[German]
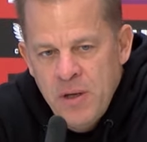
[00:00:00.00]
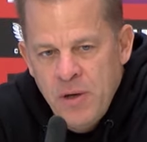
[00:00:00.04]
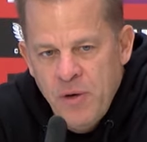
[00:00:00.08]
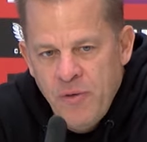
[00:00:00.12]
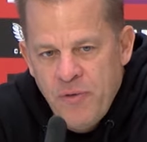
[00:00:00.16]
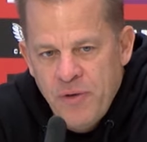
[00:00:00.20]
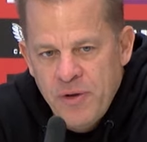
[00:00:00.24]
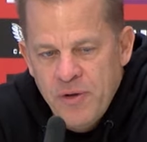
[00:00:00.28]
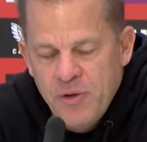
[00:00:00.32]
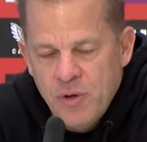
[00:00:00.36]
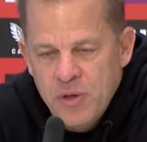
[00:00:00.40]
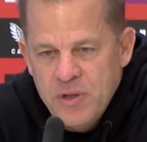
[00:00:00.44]

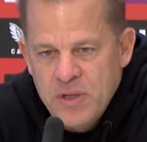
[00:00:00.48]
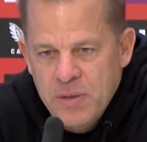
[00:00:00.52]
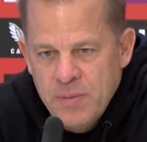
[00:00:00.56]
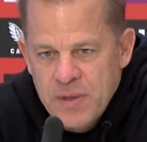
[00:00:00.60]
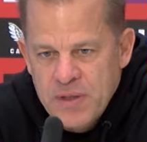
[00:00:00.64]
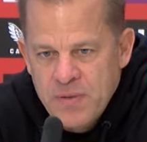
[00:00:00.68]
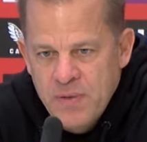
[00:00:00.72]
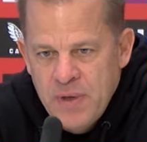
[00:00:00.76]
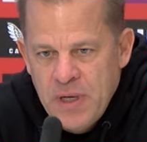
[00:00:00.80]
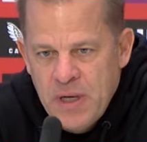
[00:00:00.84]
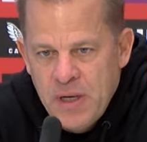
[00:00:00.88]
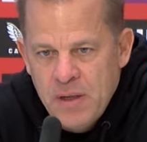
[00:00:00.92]
Ich finde trotzdem,
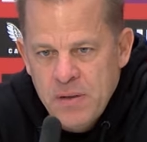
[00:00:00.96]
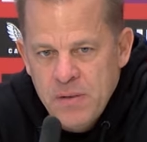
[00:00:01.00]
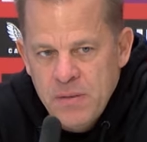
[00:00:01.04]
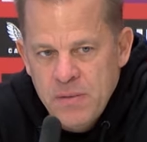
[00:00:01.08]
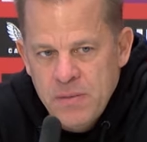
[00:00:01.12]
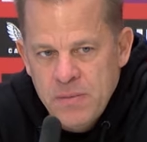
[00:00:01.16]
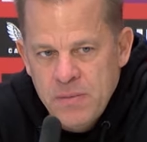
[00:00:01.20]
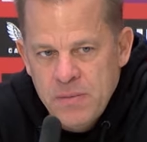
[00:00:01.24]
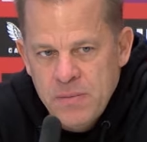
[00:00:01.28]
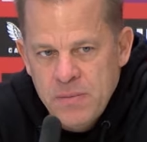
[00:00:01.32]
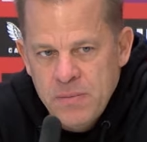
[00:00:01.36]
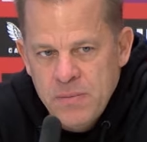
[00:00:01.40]
dass wir
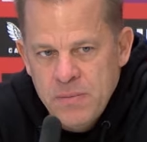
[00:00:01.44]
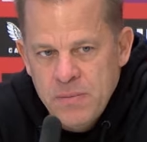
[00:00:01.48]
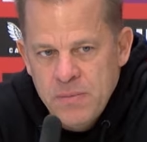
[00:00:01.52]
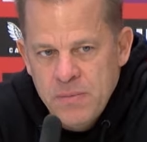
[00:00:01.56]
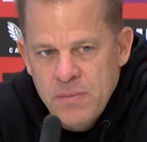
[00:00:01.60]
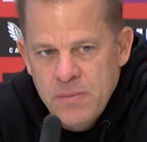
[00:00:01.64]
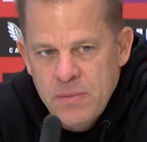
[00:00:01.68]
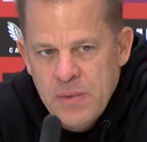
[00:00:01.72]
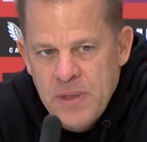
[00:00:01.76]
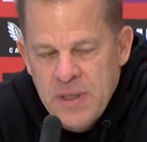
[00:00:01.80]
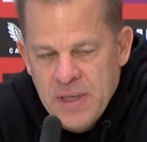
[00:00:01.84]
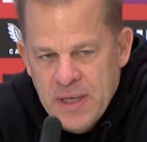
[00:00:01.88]

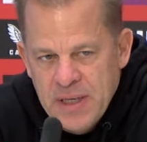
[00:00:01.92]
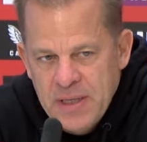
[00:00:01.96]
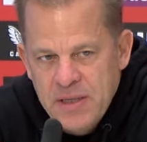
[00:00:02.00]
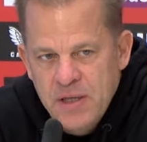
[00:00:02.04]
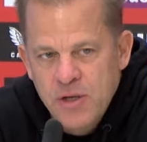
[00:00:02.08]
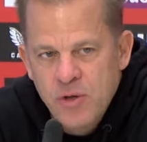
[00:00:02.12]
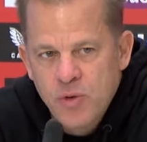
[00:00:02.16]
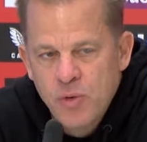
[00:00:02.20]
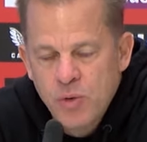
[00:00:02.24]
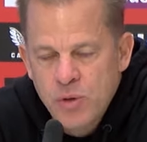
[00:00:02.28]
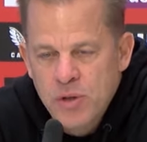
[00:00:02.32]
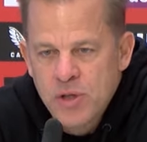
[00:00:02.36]
ein
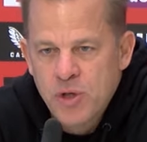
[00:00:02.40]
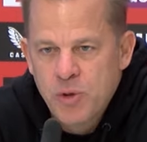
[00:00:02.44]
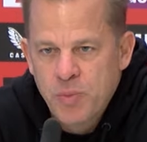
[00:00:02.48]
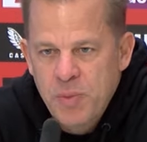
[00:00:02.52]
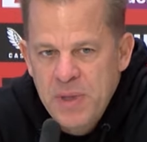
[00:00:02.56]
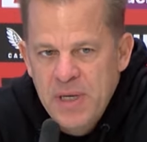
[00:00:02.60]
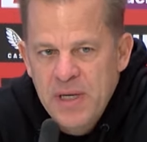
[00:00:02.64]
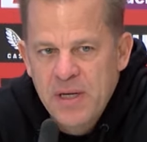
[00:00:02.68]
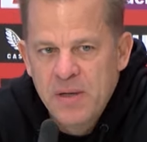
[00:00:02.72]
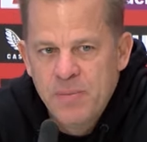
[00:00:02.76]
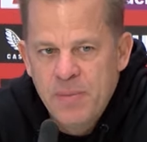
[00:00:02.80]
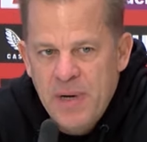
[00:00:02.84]
richtig gutes
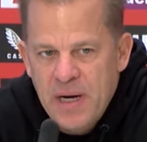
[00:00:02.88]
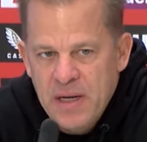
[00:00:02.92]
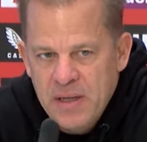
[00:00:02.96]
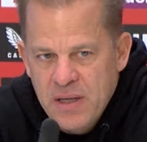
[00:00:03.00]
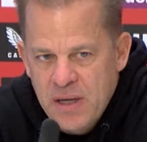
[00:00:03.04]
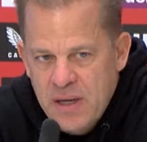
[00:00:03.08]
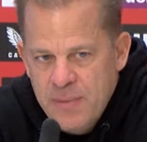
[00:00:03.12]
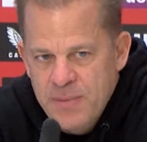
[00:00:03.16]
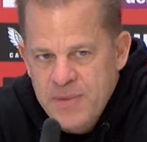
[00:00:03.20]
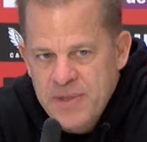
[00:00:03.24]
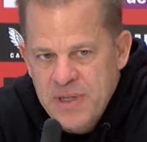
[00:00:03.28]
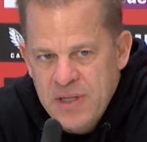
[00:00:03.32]
Spiel gemacht
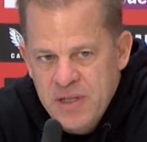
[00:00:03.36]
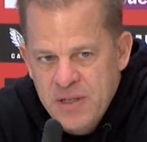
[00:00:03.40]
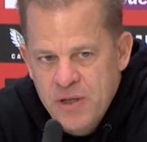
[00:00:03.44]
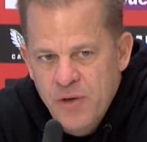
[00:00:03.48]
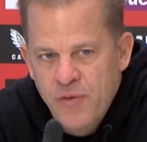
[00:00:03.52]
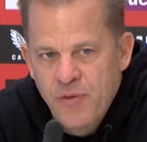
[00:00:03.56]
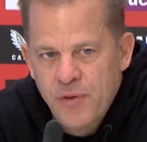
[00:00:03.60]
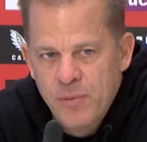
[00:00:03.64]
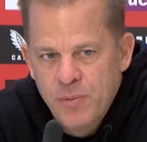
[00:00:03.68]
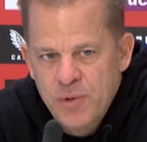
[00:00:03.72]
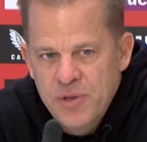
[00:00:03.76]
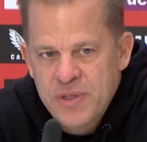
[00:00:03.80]
haben,
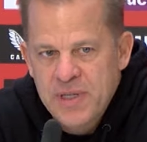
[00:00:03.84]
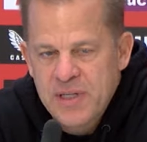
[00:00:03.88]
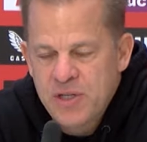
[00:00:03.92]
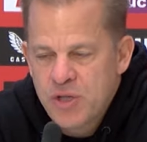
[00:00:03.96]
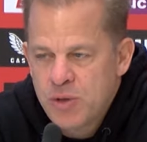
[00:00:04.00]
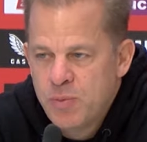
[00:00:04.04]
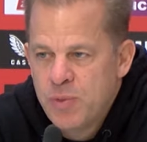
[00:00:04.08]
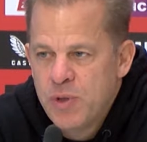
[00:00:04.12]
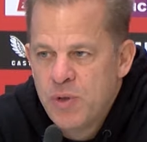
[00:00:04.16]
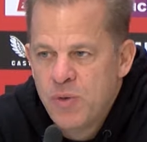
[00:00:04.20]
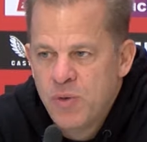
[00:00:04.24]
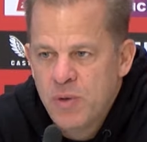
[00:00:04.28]
60,
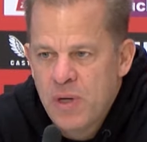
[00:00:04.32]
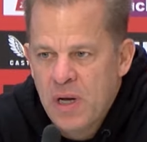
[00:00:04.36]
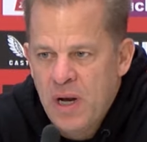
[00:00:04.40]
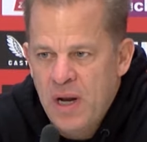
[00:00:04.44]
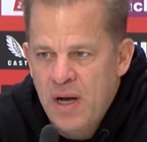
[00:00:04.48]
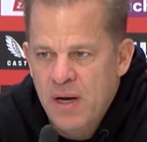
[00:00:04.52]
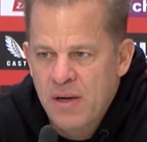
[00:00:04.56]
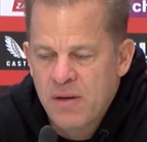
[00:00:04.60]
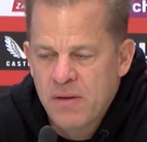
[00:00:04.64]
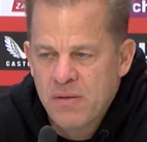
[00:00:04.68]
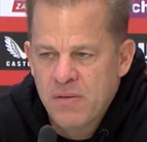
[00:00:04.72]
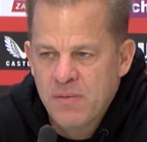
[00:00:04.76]
65 Minuten
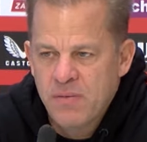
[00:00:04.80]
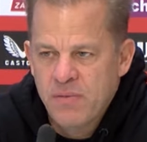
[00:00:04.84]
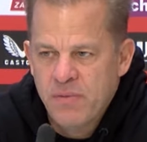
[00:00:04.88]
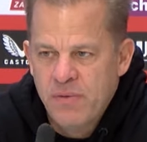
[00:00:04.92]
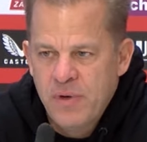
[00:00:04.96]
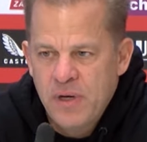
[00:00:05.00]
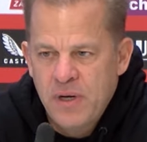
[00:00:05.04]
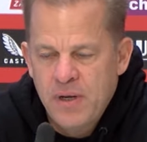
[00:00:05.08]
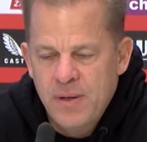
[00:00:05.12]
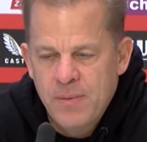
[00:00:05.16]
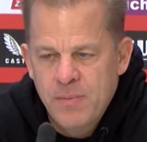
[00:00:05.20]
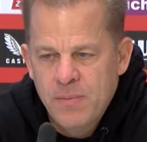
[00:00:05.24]
lang.
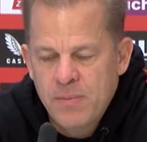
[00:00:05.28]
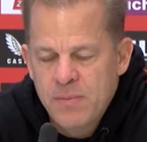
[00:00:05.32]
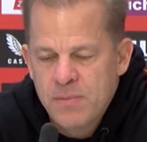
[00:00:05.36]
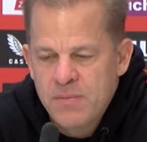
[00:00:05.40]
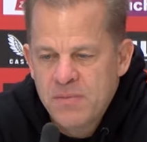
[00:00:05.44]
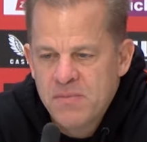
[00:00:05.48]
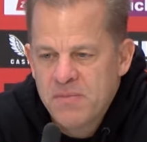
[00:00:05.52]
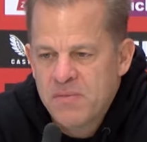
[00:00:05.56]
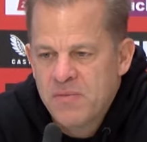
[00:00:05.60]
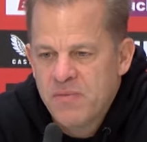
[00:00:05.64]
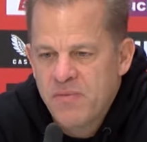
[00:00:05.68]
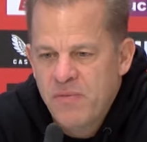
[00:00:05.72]
Wir
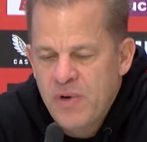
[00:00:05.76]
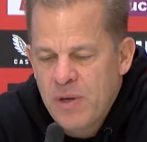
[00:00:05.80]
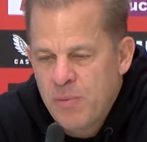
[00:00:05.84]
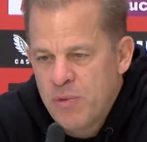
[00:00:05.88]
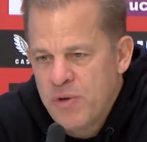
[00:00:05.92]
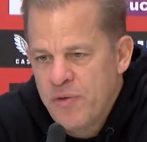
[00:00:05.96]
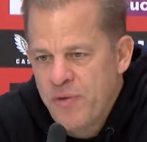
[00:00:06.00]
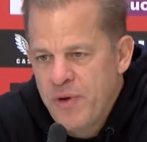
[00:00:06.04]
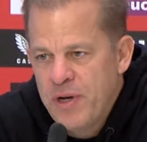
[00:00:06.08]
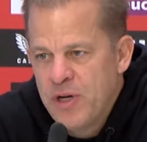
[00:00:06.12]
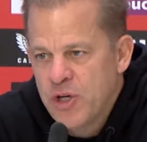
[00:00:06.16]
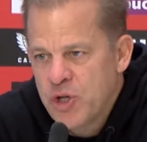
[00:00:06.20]
haben, wir haben
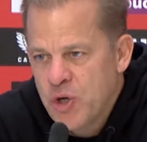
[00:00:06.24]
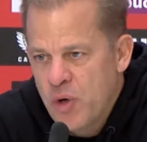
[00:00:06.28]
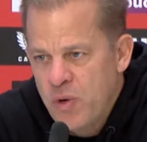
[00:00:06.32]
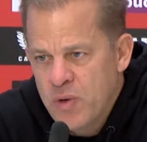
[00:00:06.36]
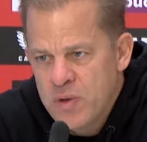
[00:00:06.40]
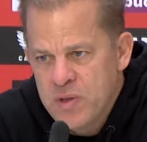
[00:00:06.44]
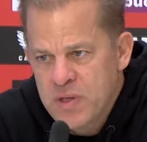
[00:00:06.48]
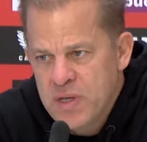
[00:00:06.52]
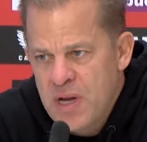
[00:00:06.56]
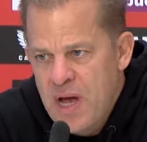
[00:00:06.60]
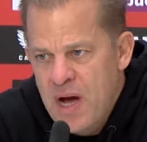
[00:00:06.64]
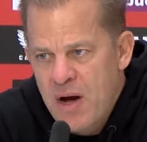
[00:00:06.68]
uns viele
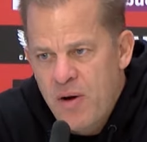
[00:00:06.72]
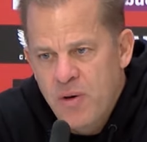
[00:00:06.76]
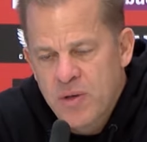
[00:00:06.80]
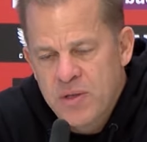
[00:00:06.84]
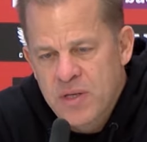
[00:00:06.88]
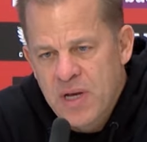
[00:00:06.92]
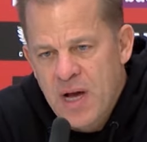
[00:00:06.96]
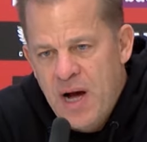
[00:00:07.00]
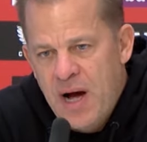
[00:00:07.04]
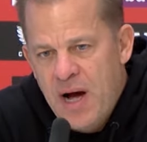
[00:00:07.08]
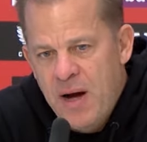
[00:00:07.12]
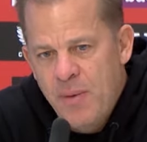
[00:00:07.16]
Chancen
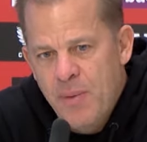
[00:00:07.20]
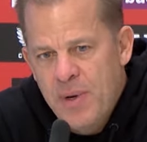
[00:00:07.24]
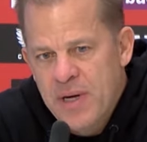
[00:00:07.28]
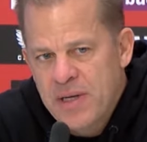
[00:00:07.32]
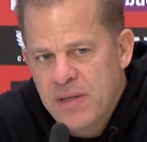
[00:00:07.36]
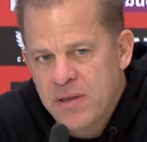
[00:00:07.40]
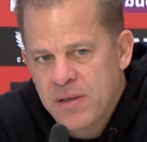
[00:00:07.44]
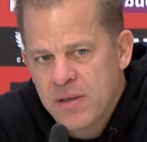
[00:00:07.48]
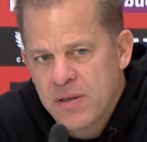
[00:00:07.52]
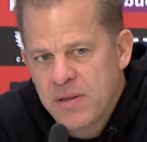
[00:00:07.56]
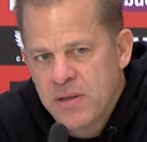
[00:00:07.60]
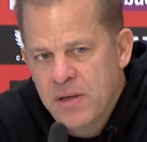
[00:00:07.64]

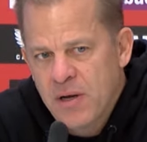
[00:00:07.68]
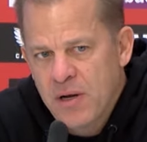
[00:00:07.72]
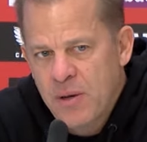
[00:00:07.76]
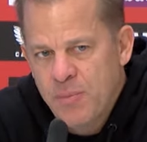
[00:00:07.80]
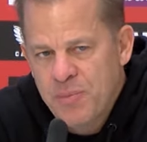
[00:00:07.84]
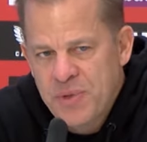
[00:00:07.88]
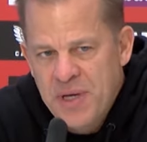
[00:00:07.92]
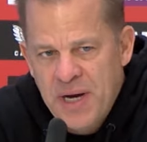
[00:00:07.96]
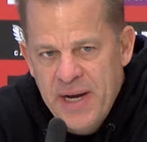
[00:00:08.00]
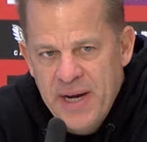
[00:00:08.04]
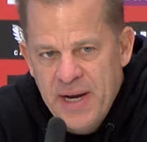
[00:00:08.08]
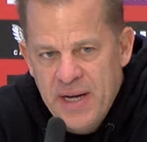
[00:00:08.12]
herausgearbeitet. Ich
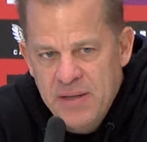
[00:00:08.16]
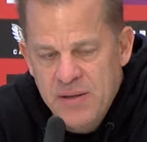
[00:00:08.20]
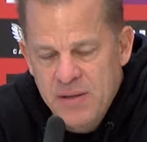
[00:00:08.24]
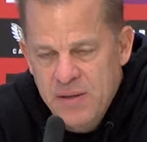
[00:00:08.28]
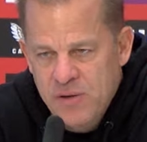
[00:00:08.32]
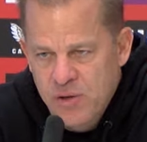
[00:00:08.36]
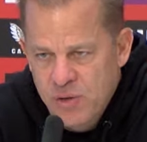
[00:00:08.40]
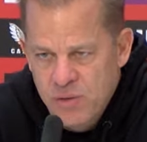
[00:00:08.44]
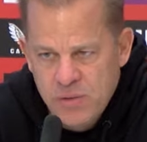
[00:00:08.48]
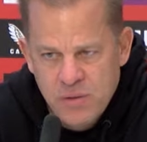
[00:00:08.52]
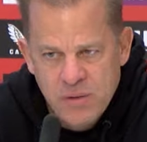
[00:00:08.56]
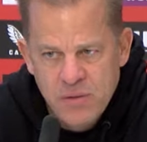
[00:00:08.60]
glaube, Dai hatte
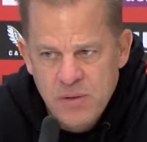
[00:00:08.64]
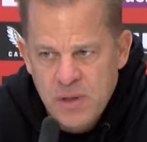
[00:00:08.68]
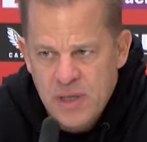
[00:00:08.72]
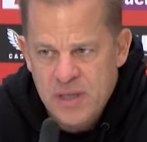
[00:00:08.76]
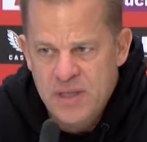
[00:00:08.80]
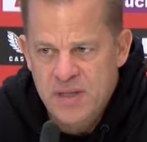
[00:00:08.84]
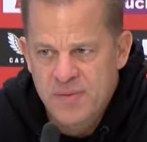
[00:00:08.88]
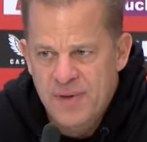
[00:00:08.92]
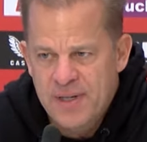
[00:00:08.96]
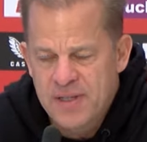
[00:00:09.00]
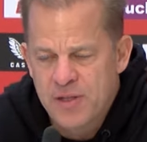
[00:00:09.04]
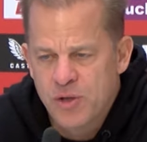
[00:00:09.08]
schon nach
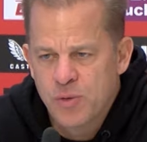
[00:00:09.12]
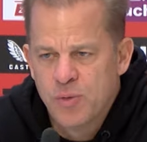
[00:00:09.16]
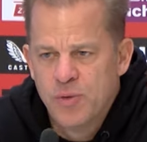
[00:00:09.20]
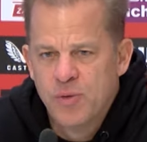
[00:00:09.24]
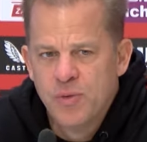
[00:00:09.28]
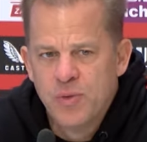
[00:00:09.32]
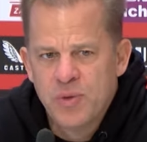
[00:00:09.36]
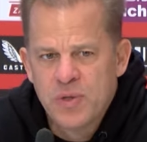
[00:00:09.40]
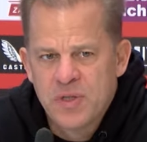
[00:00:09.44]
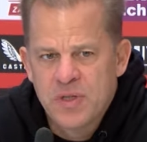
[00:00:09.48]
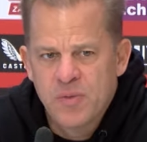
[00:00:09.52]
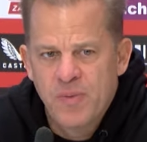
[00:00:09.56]
20
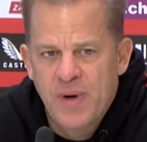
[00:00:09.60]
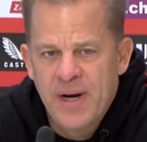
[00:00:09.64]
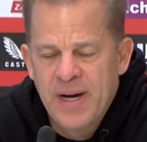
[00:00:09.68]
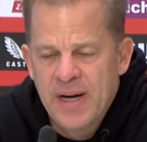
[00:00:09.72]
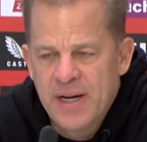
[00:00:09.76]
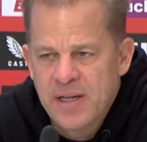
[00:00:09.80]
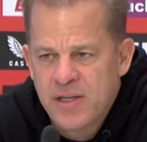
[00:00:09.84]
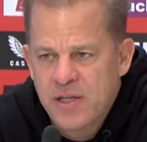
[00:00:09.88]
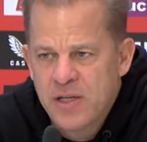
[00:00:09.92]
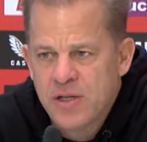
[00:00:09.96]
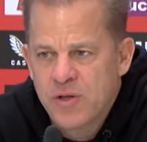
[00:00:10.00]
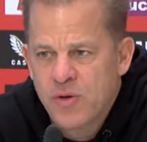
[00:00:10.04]
Minuten zwei
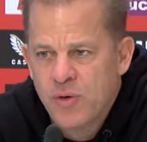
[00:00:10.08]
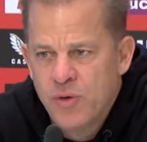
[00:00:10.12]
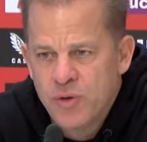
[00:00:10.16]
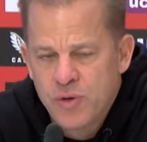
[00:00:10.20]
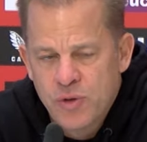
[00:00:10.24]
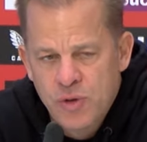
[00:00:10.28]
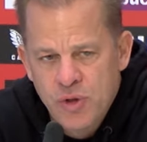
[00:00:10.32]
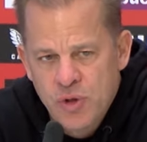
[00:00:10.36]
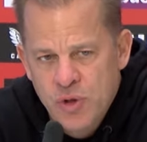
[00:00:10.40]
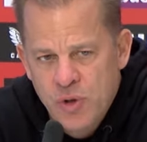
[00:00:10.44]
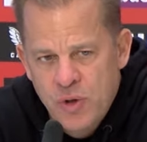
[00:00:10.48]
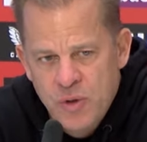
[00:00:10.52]
richtig
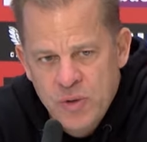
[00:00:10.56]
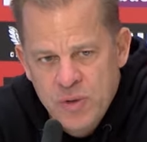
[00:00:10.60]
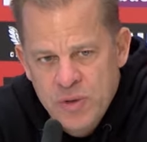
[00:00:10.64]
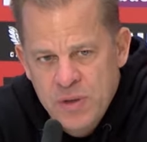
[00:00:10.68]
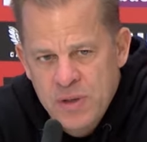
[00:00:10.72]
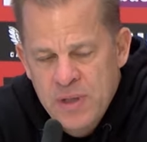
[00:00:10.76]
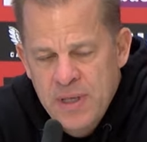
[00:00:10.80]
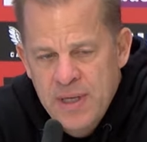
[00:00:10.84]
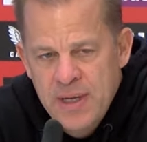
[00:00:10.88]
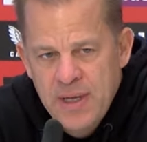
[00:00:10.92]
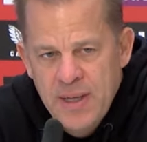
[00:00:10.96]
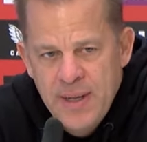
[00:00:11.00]
große Chancen.